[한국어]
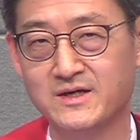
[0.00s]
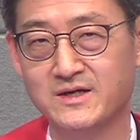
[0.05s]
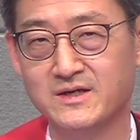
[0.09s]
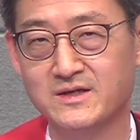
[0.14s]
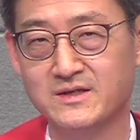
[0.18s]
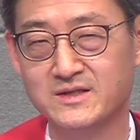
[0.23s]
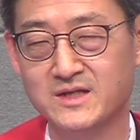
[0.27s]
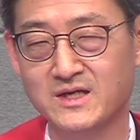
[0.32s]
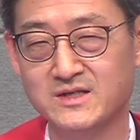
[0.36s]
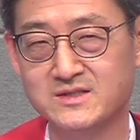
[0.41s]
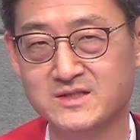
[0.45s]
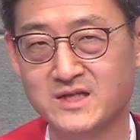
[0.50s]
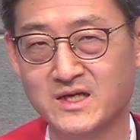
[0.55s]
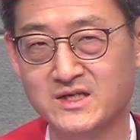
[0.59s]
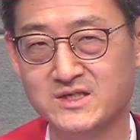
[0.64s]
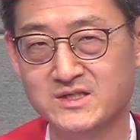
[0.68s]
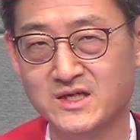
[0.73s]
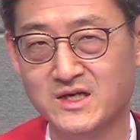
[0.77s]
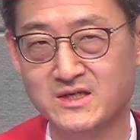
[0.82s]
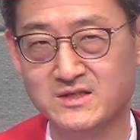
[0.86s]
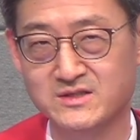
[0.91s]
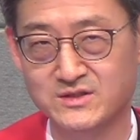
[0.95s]

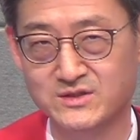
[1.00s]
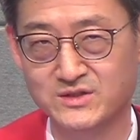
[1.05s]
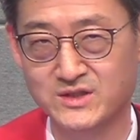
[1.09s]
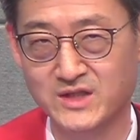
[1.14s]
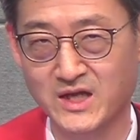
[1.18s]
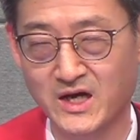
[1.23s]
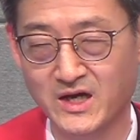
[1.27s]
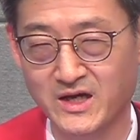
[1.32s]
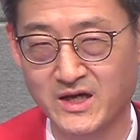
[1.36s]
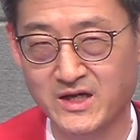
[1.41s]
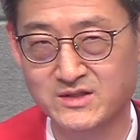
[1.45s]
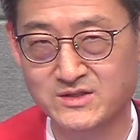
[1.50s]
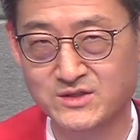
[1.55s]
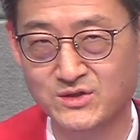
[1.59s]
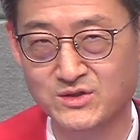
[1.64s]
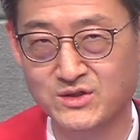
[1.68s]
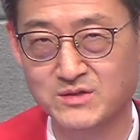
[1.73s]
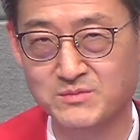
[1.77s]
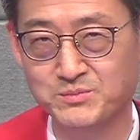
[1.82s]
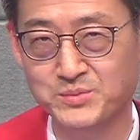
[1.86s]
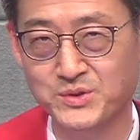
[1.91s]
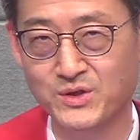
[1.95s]
탄생시에서는
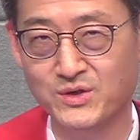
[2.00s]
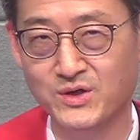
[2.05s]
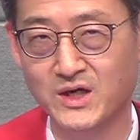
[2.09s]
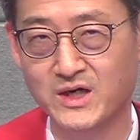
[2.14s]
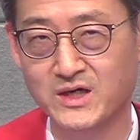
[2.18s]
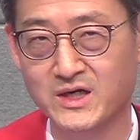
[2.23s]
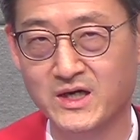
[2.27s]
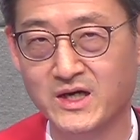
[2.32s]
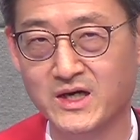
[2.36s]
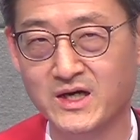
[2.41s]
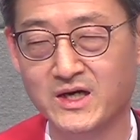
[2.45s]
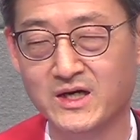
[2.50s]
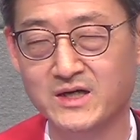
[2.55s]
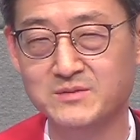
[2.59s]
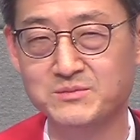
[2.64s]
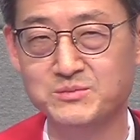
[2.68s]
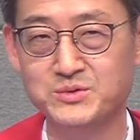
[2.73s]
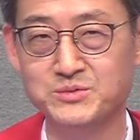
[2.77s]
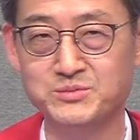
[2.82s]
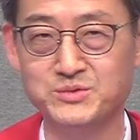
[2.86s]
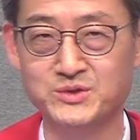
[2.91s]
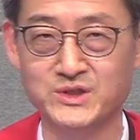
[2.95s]
땅에서는 평화라 한
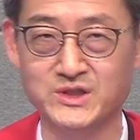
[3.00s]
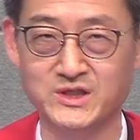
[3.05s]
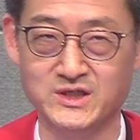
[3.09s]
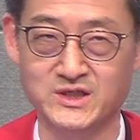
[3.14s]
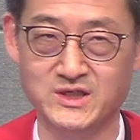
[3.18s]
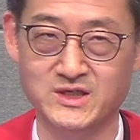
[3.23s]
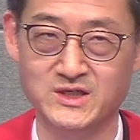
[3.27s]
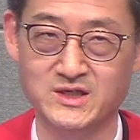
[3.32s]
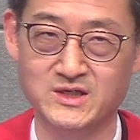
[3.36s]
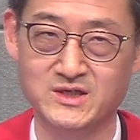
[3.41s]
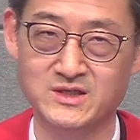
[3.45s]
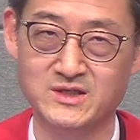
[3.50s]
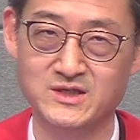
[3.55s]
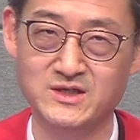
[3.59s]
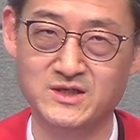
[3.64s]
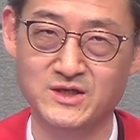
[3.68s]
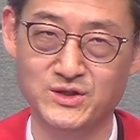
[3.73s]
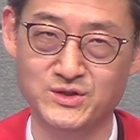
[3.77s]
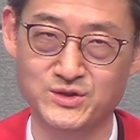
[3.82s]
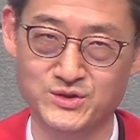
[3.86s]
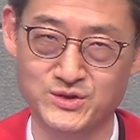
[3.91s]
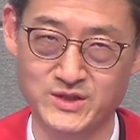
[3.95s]
부분이
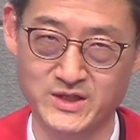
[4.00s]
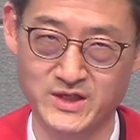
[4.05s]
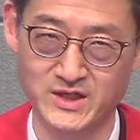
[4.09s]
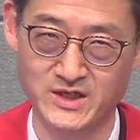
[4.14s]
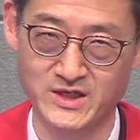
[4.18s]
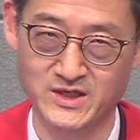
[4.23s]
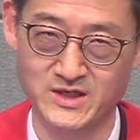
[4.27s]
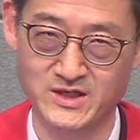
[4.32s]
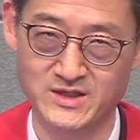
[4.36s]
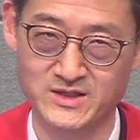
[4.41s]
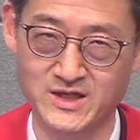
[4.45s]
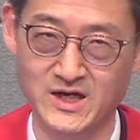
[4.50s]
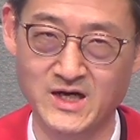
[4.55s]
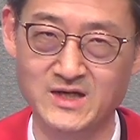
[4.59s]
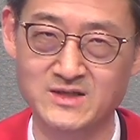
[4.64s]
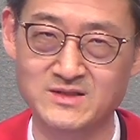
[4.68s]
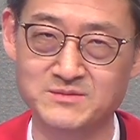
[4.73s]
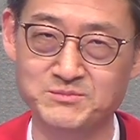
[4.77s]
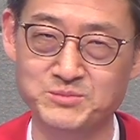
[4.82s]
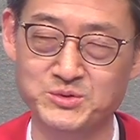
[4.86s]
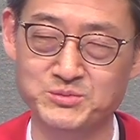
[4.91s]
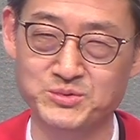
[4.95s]
틀렸는데
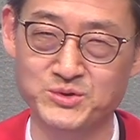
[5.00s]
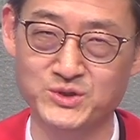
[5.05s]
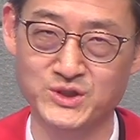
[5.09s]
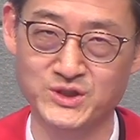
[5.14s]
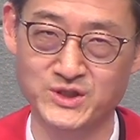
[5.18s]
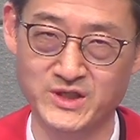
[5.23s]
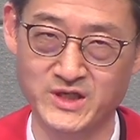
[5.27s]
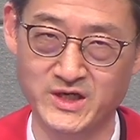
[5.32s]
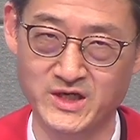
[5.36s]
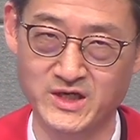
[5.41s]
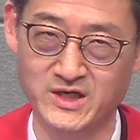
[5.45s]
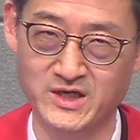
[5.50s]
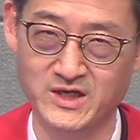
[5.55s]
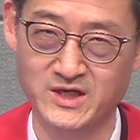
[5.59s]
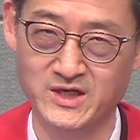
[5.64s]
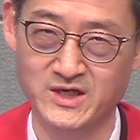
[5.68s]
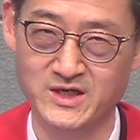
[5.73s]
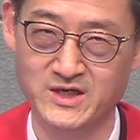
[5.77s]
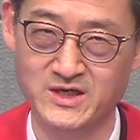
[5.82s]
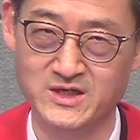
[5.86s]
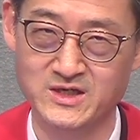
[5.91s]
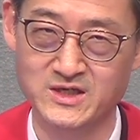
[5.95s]
다른 부분인데
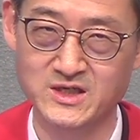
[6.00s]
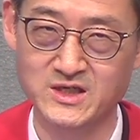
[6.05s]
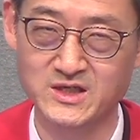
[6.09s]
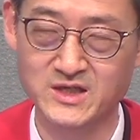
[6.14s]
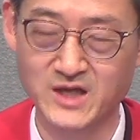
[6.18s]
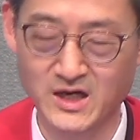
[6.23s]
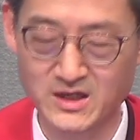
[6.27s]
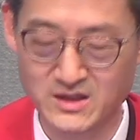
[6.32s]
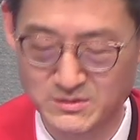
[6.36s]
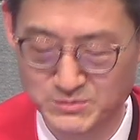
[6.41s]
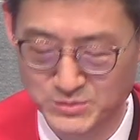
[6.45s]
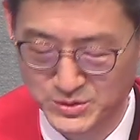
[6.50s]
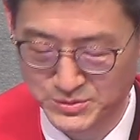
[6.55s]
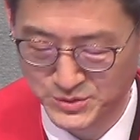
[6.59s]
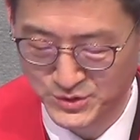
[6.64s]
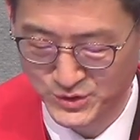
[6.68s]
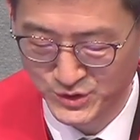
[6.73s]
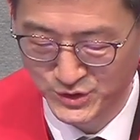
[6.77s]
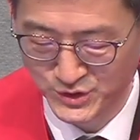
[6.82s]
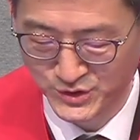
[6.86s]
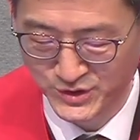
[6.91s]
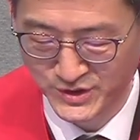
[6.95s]
이 다른
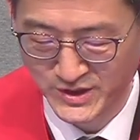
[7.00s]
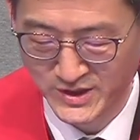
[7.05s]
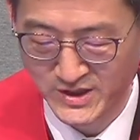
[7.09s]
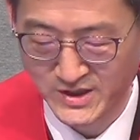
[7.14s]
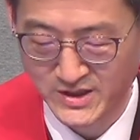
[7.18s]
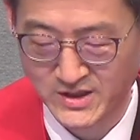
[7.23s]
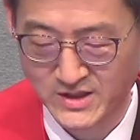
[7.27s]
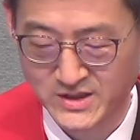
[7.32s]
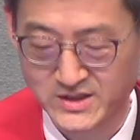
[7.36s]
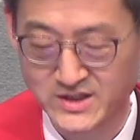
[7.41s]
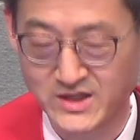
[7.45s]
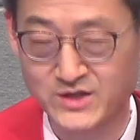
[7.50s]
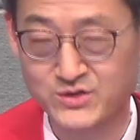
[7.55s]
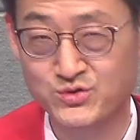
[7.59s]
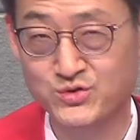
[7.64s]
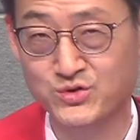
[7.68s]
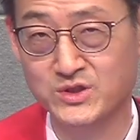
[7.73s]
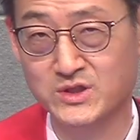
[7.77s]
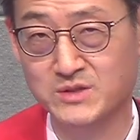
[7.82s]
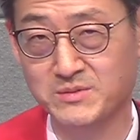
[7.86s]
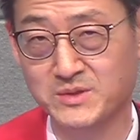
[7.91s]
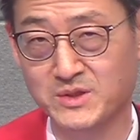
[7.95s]
부분은
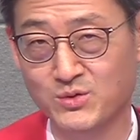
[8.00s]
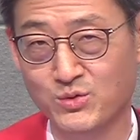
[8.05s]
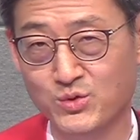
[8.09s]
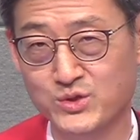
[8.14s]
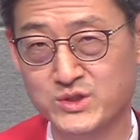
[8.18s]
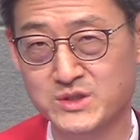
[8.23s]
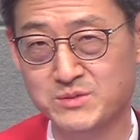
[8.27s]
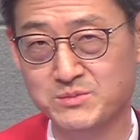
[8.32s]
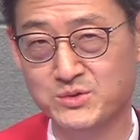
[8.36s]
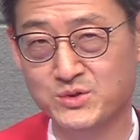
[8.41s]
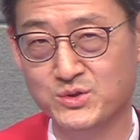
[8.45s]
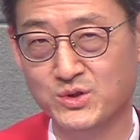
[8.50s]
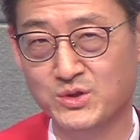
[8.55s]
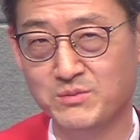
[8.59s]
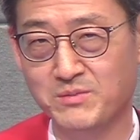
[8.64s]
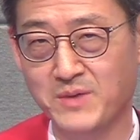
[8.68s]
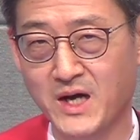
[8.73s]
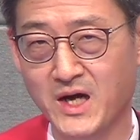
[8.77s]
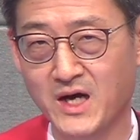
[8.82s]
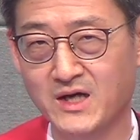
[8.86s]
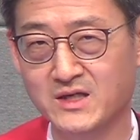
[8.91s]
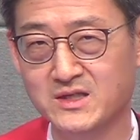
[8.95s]
예수님이 오심으로
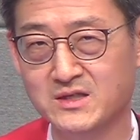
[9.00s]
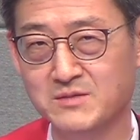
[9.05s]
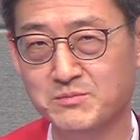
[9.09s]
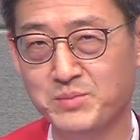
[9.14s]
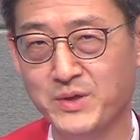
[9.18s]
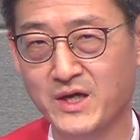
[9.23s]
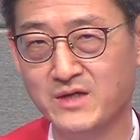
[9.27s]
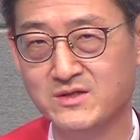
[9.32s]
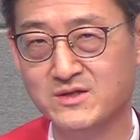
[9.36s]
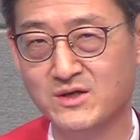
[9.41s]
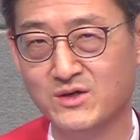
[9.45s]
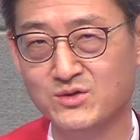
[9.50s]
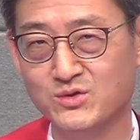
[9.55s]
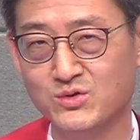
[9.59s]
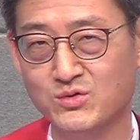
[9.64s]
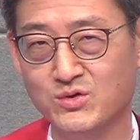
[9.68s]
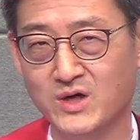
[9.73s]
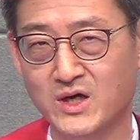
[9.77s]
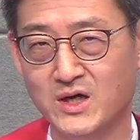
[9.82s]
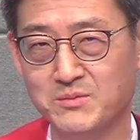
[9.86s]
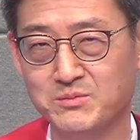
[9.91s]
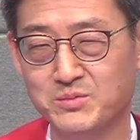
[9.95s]
많은
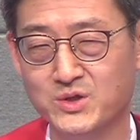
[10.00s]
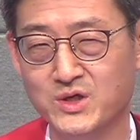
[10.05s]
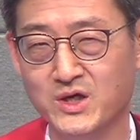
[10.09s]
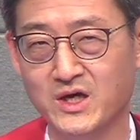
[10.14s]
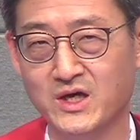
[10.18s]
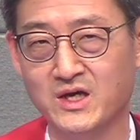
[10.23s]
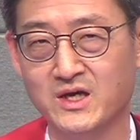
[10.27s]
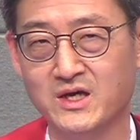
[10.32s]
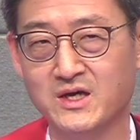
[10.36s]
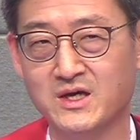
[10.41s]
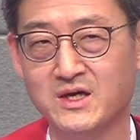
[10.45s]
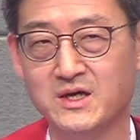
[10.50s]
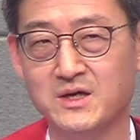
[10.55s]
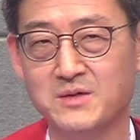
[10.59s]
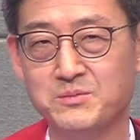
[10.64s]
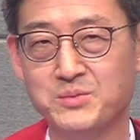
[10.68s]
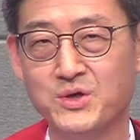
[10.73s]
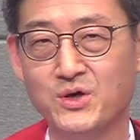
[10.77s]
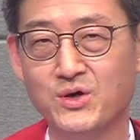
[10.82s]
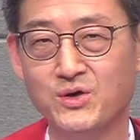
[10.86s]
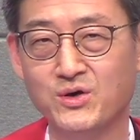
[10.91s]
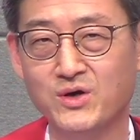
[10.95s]
백성들과 함께
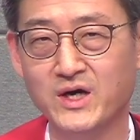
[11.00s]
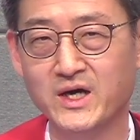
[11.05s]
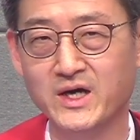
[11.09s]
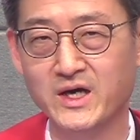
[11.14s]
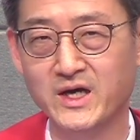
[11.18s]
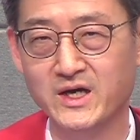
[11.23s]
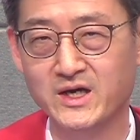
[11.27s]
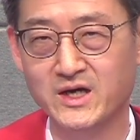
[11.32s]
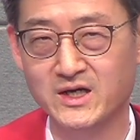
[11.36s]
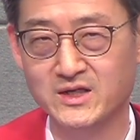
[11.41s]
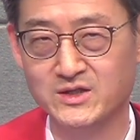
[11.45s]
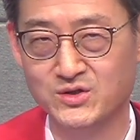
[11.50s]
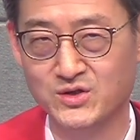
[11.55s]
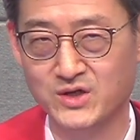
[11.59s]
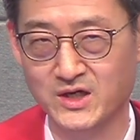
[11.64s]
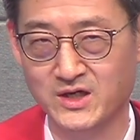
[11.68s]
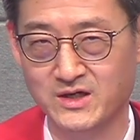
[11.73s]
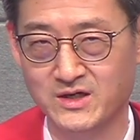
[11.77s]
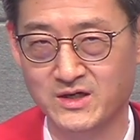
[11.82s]
평화의 관계,